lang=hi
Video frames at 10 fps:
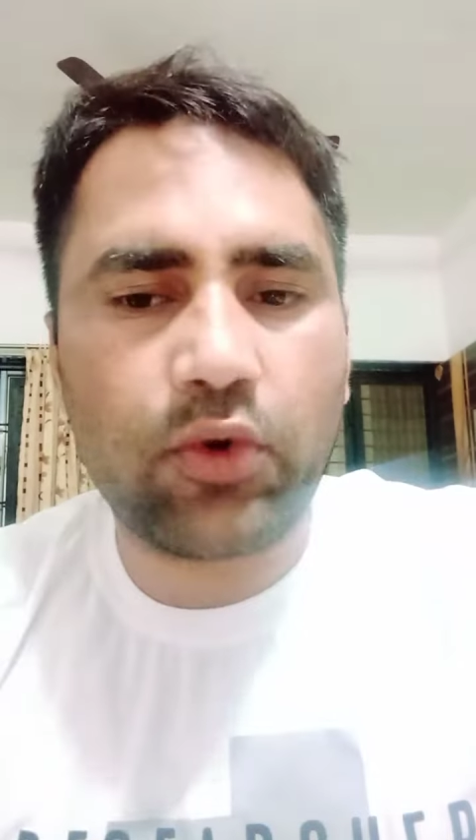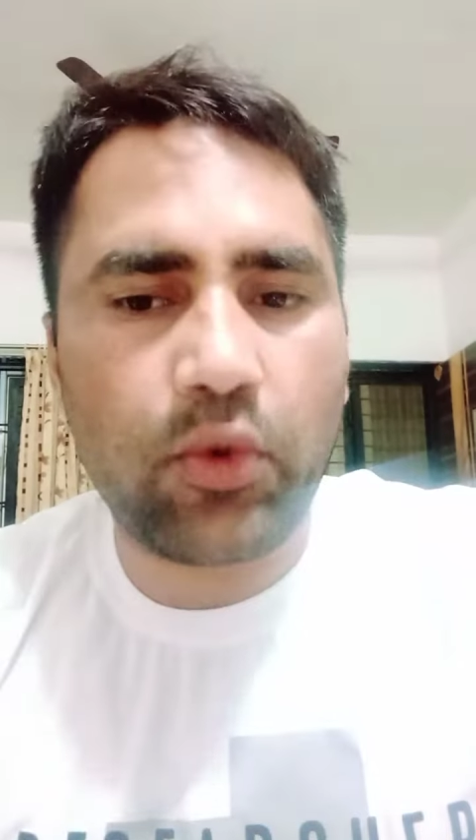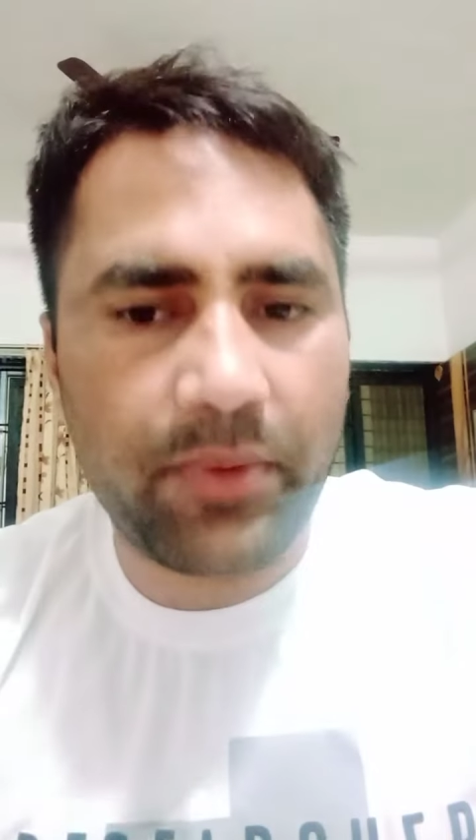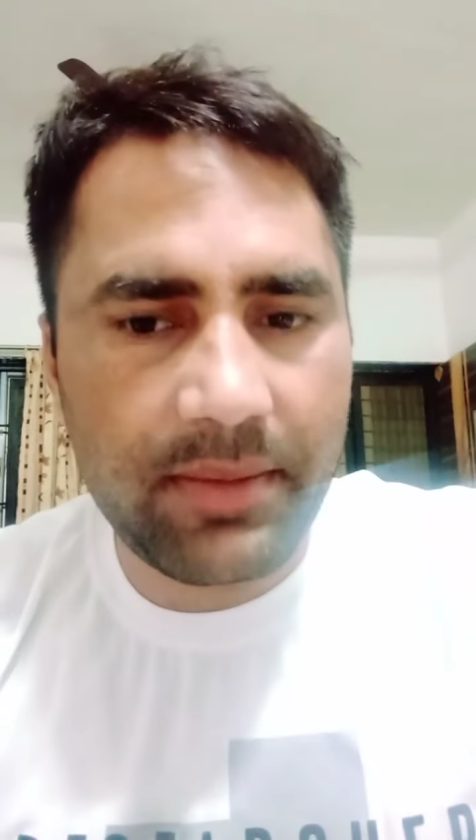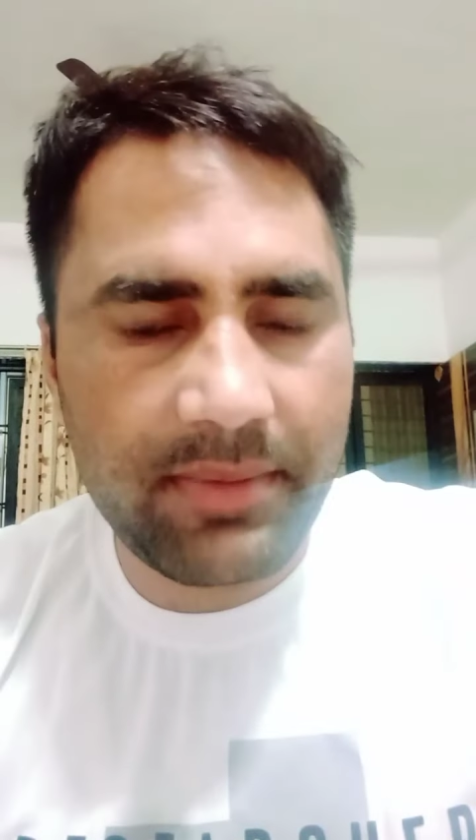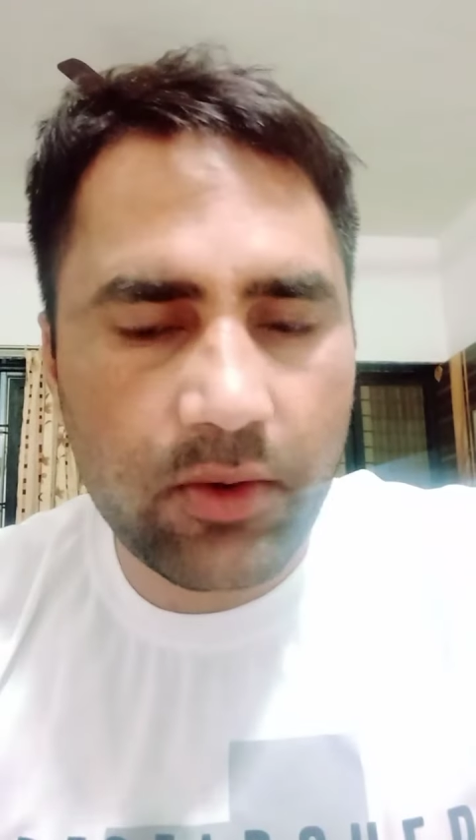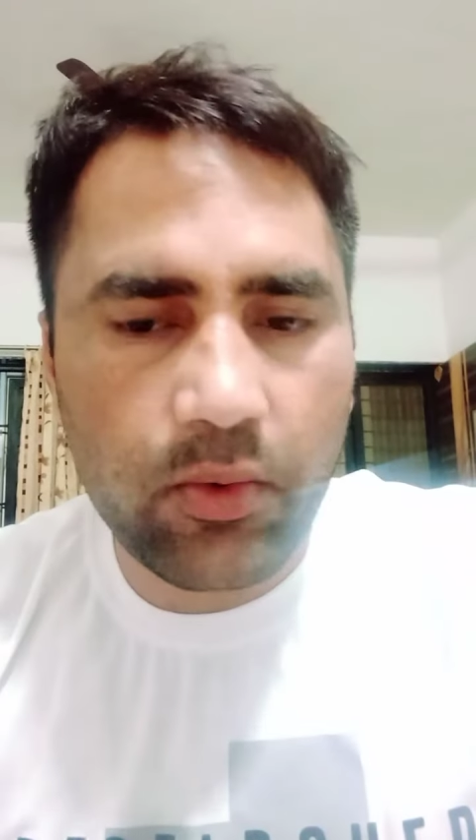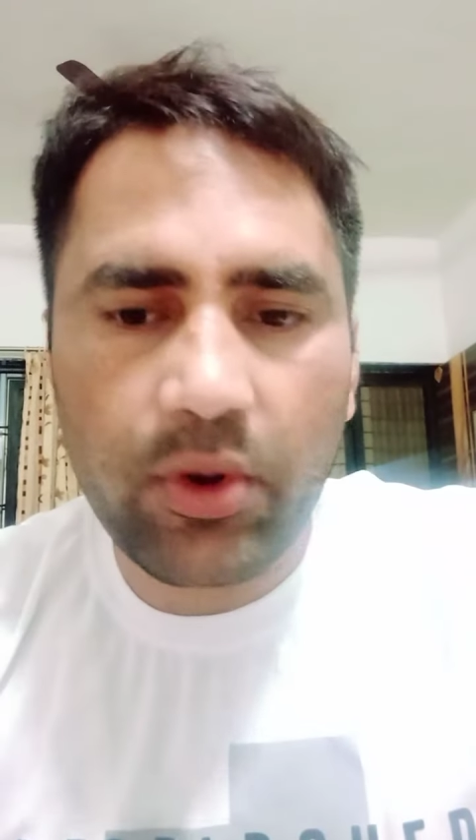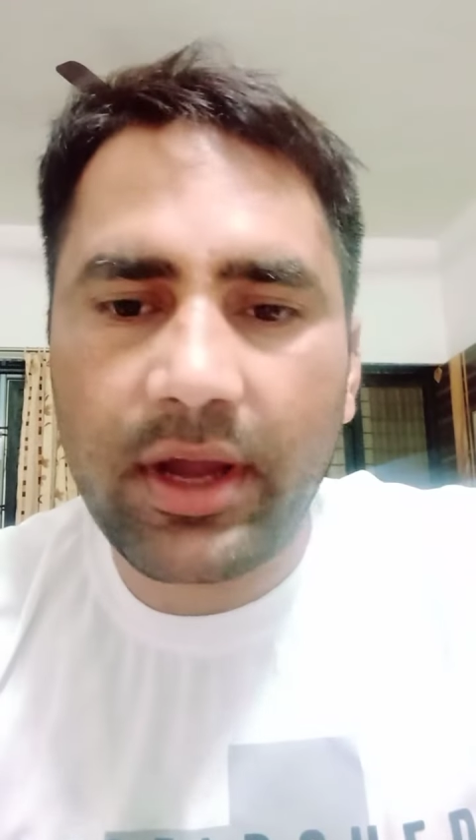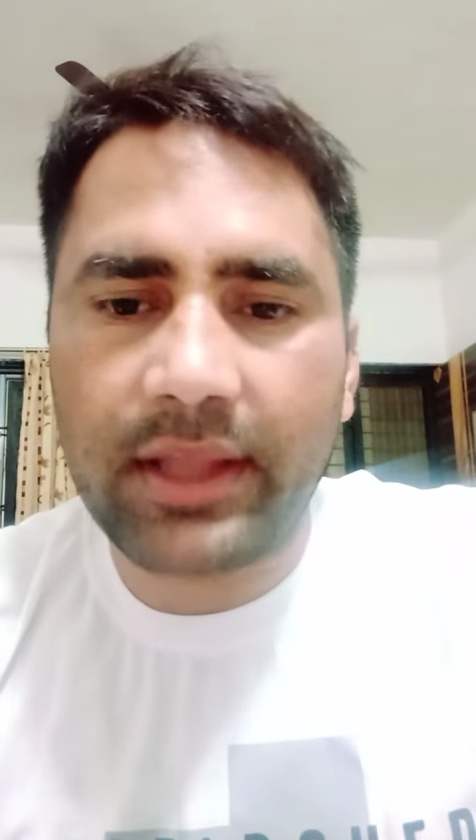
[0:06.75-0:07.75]
ग्रुप डी में
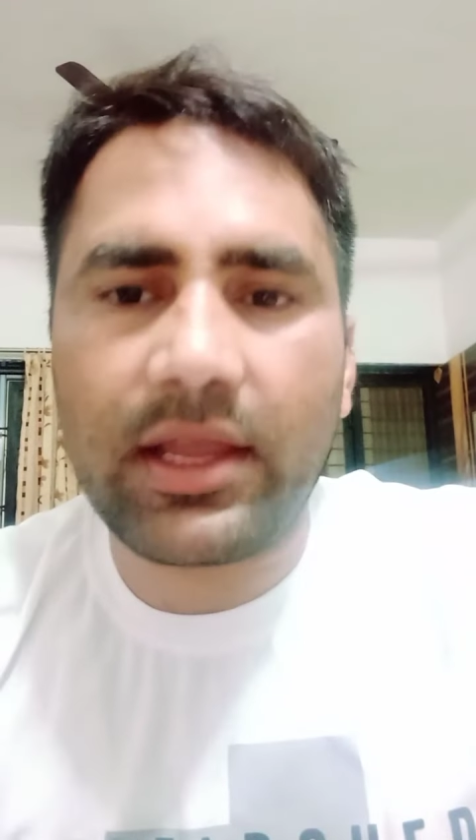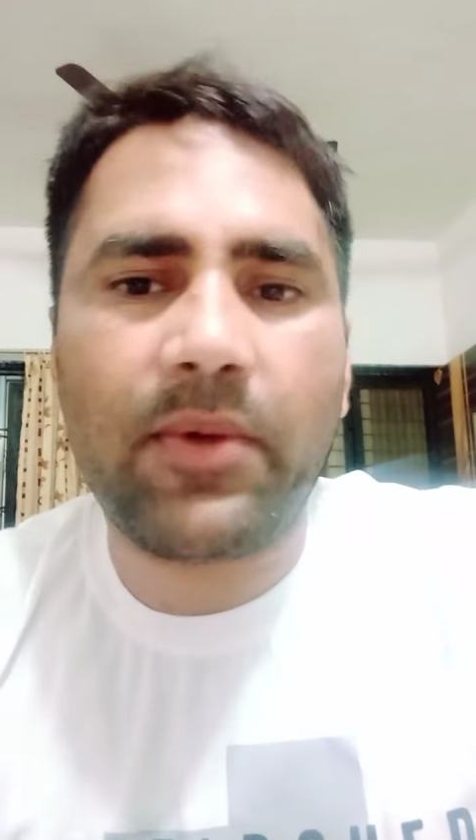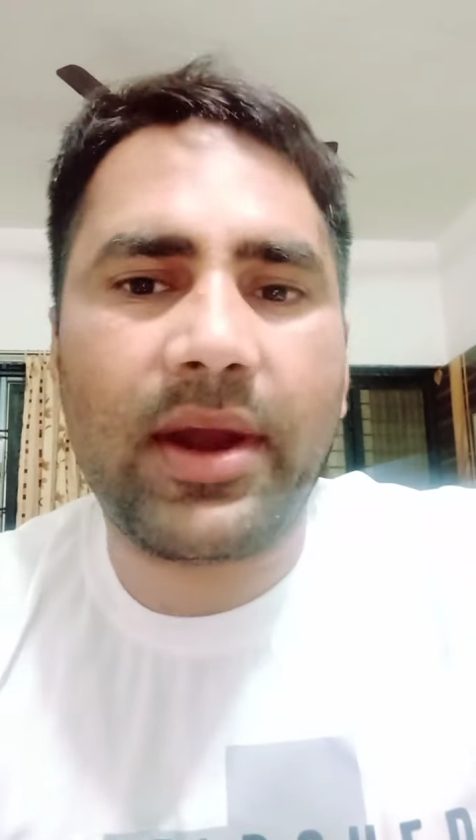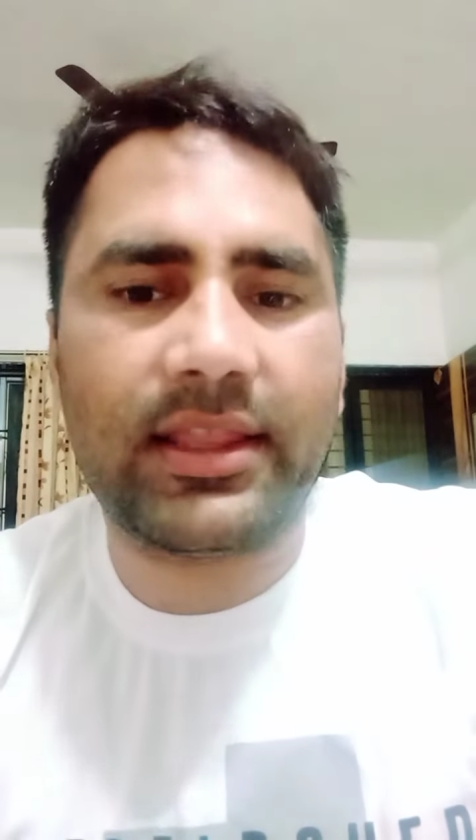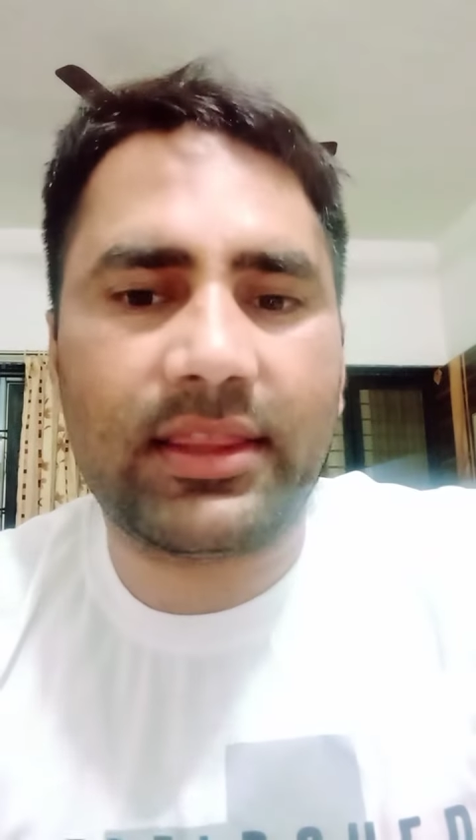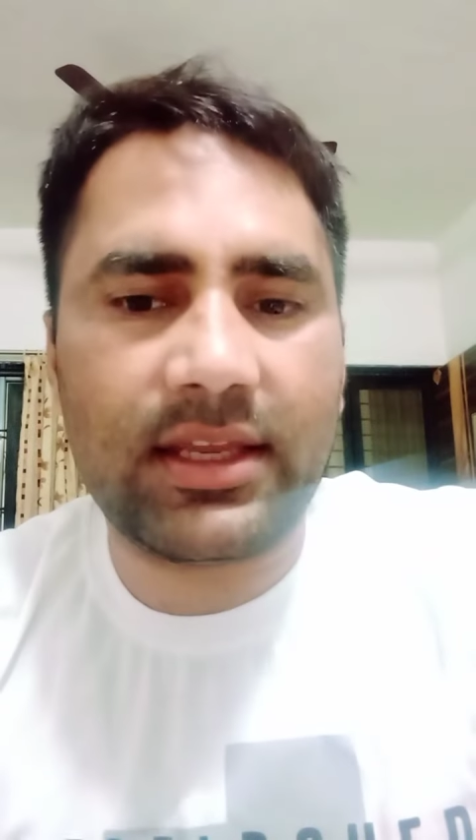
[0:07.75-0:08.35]
कोलकाता वाले